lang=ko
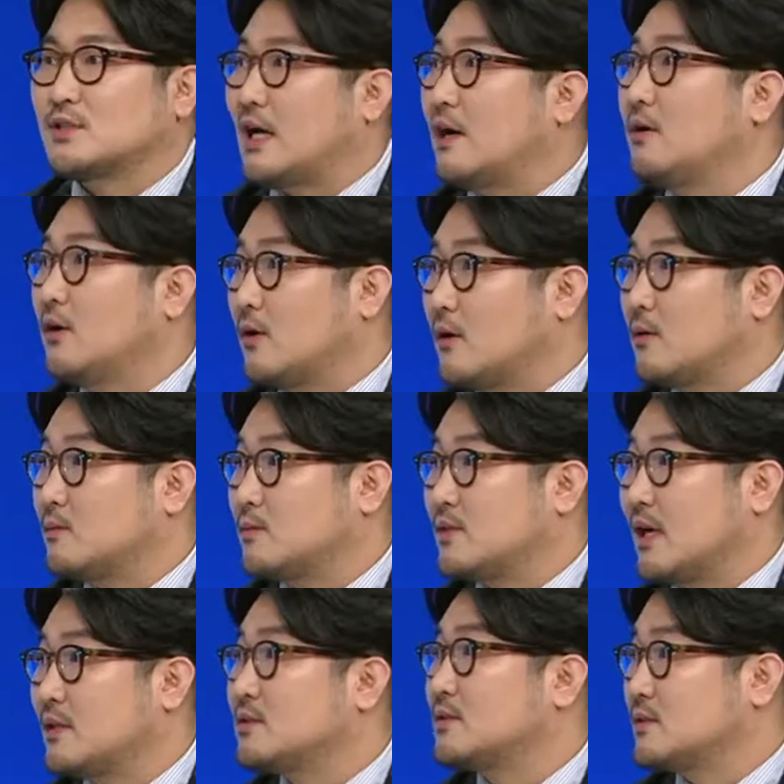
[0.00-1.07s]
창업을
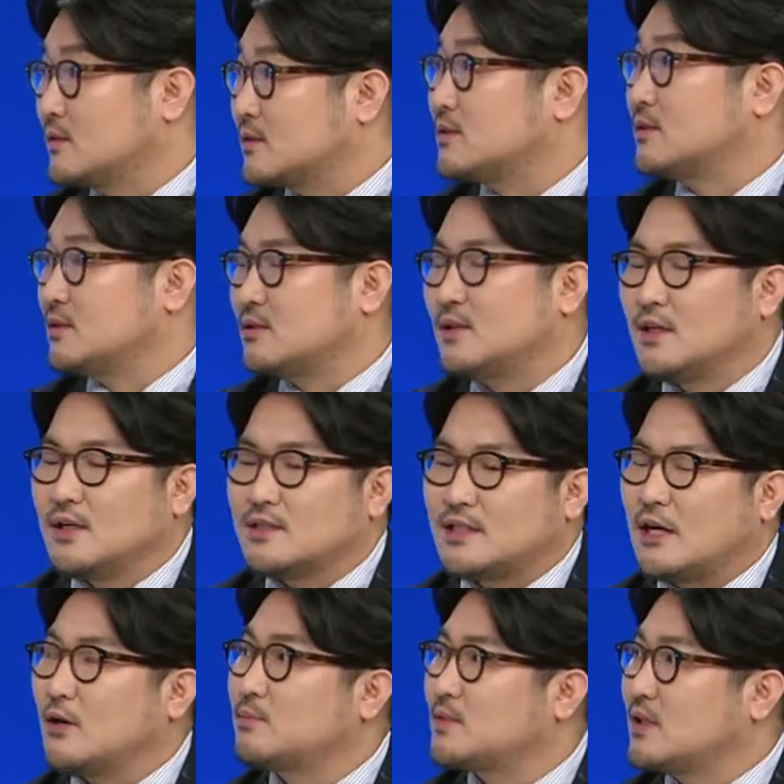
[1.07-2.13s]
한 그
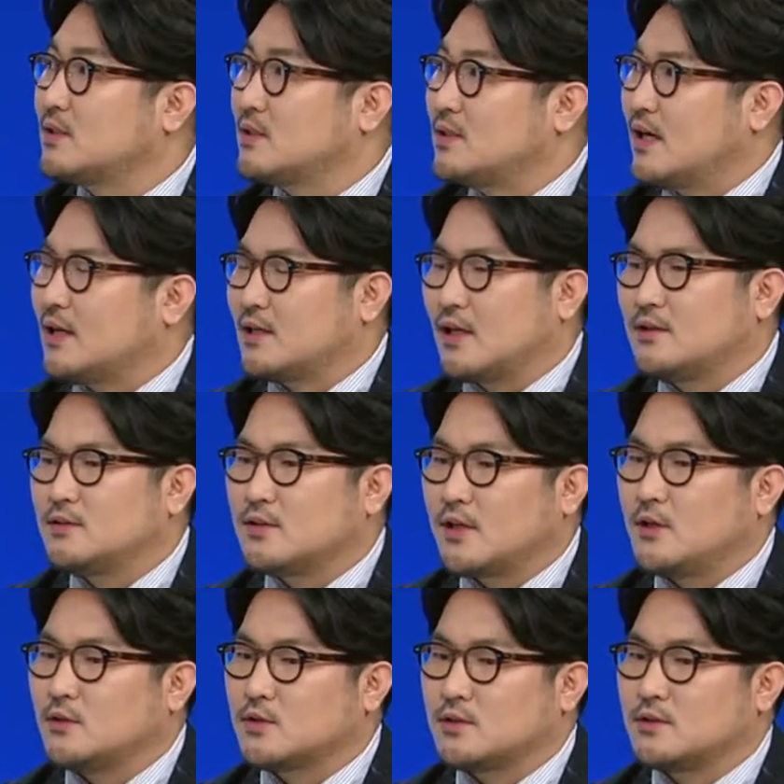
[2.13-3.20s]
창업자들 이야기를
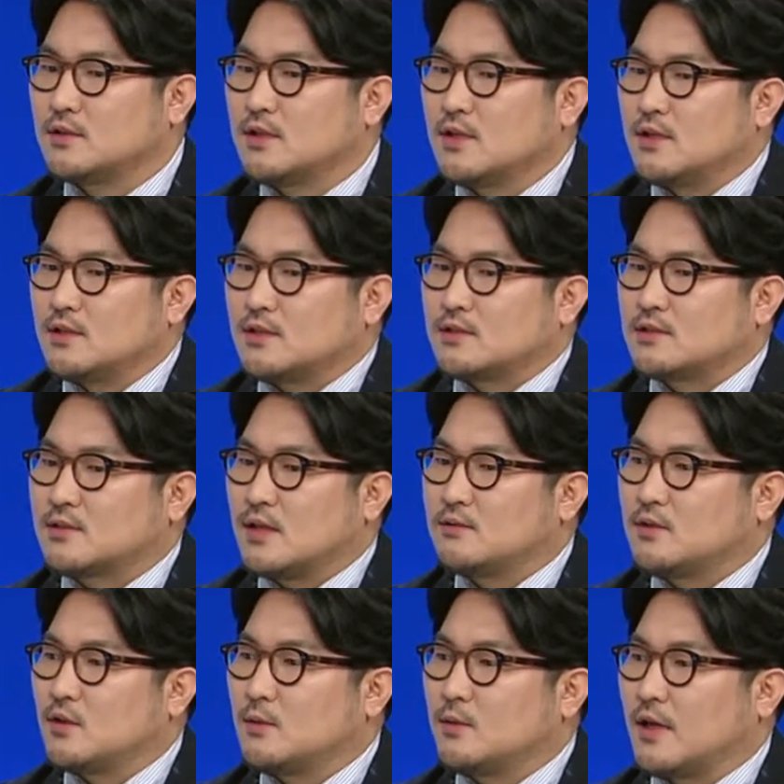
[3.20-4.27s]
하는데요. 저는 그
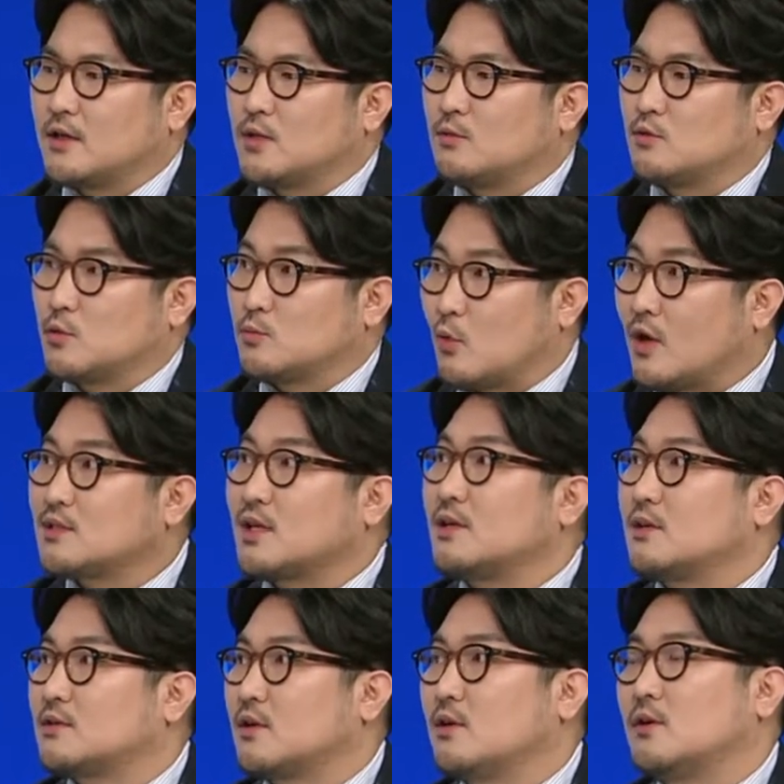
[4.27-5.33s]
스타트업 개념을 좀 더
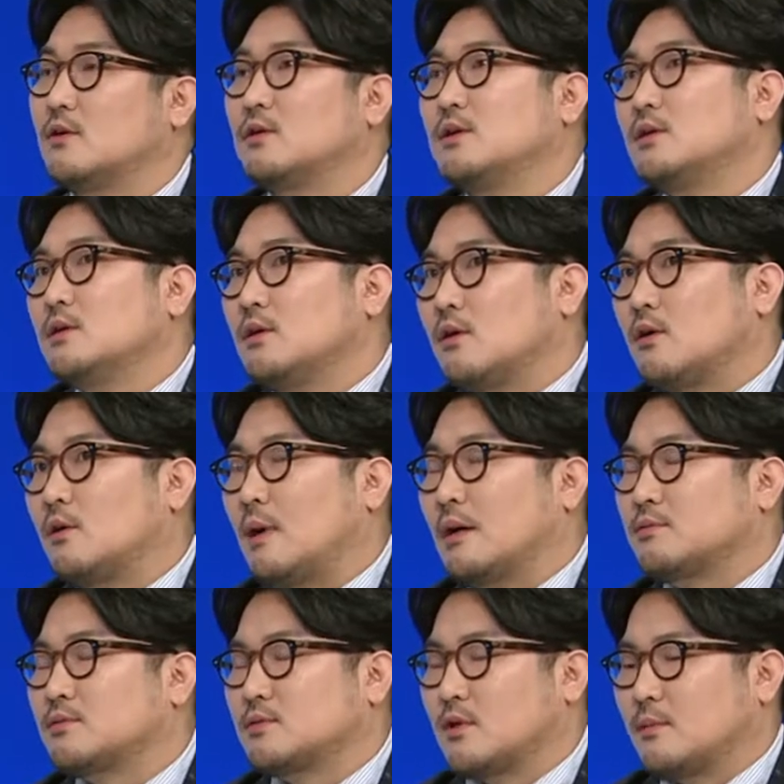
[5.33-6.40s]
확장해서 어,
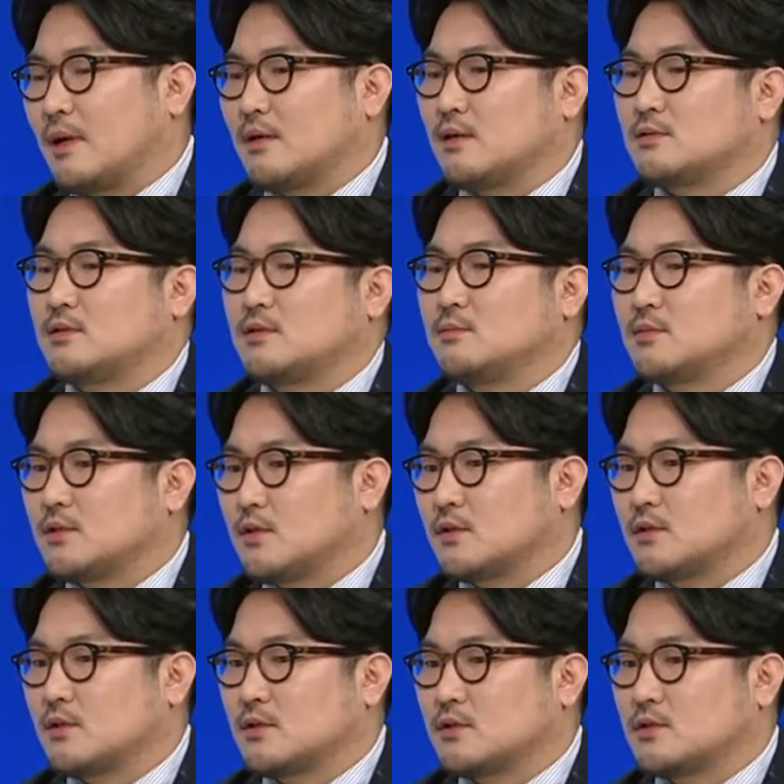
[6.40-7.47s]
앞서
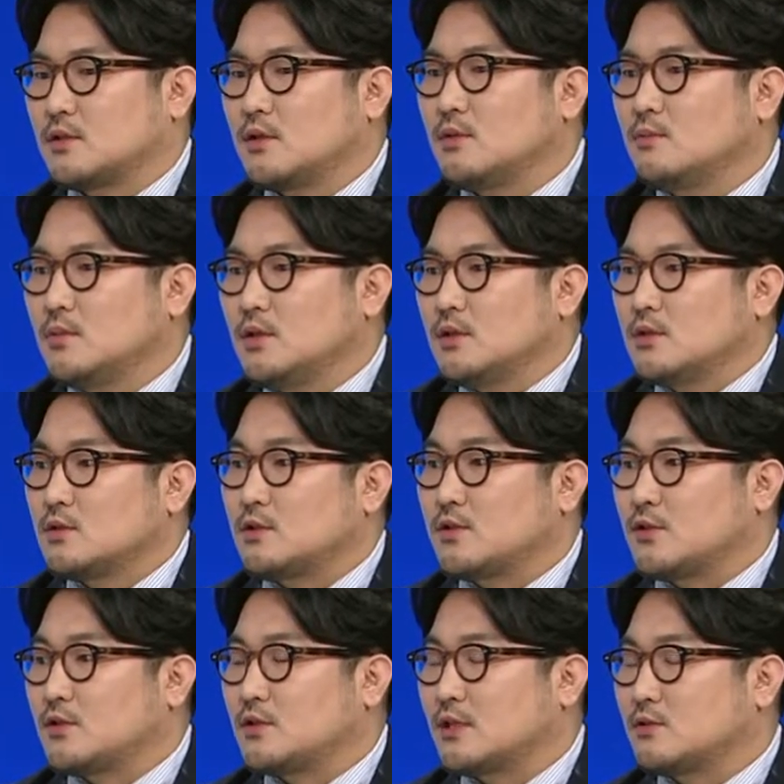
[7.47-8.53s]
말씀드렸던 것처럼
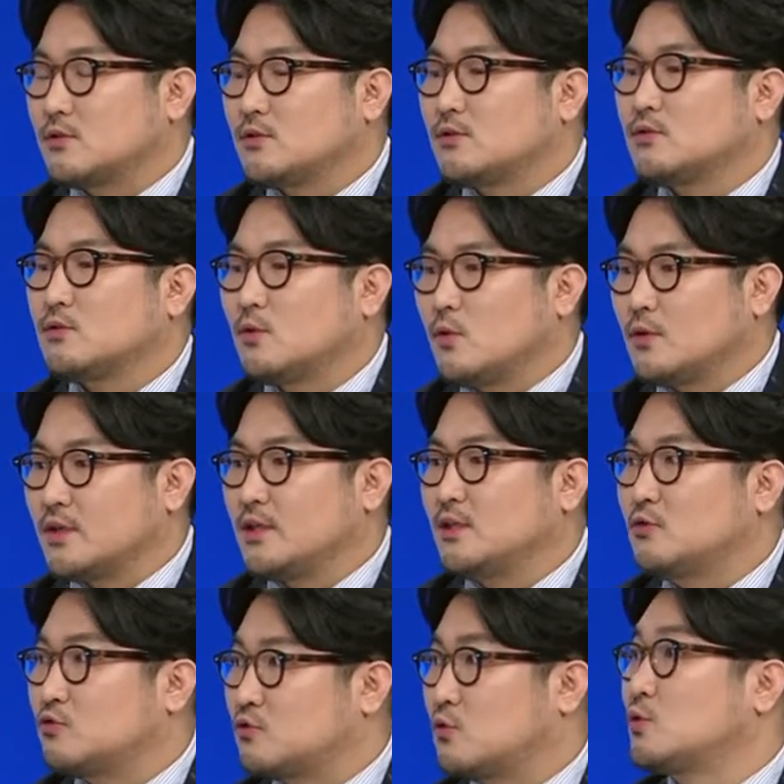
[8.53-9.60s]
스스로
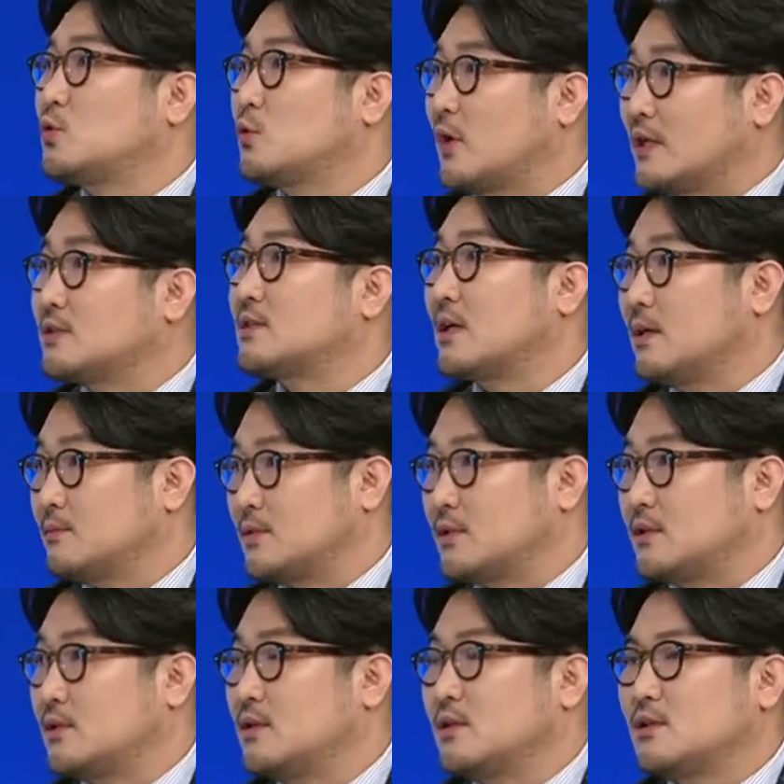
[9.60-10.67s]
일을 주도적으로 하는
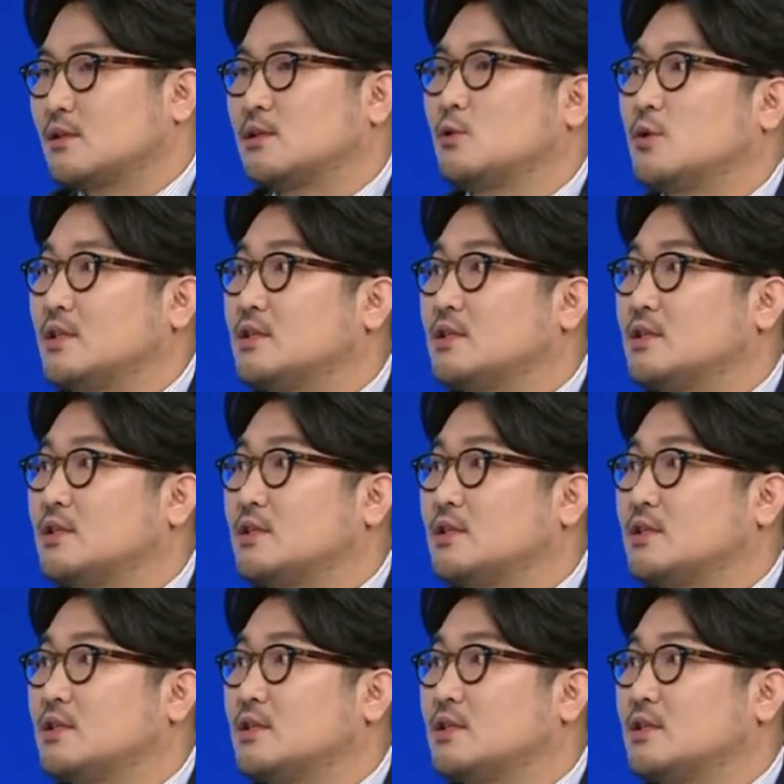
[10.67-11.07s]
사람들 그리고